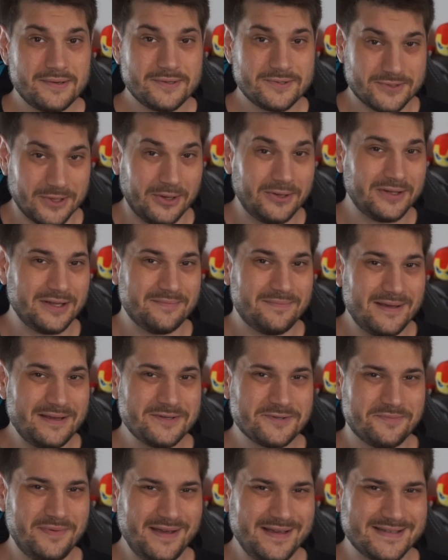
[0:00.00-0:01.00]
Soldi ben
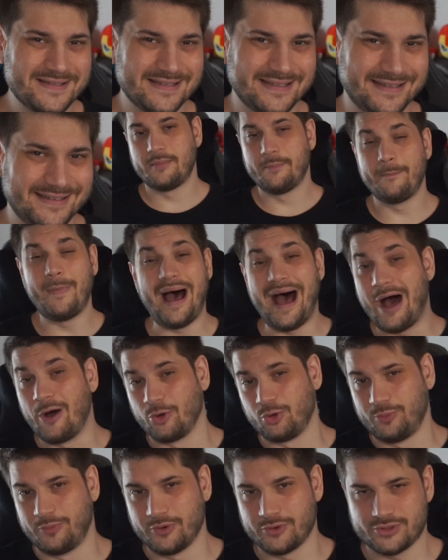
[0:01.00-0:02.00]
spesi. Ma
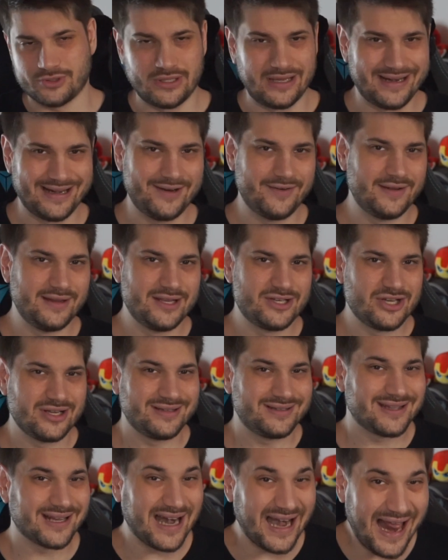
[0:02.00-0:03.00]
Outpost arriva e
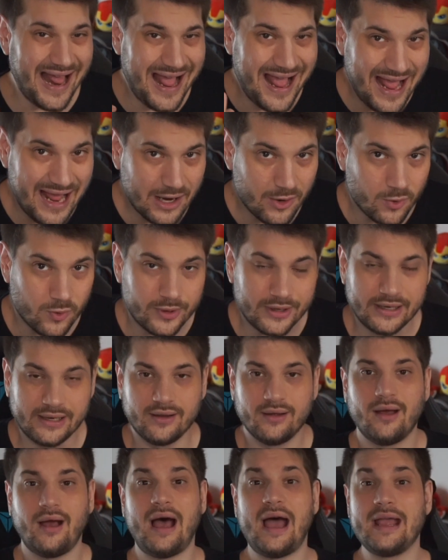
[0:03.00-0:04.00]
dice: Tranqui,
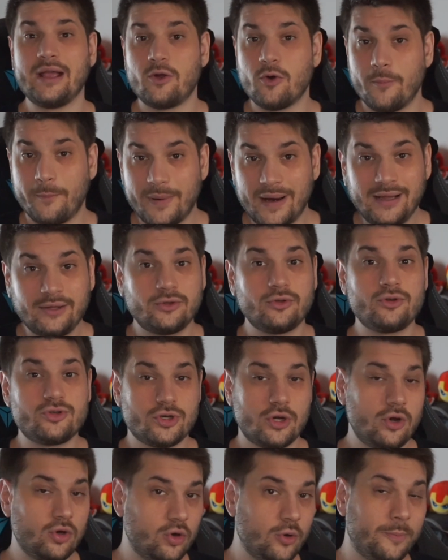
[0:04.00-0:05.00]
hai comprato il gioco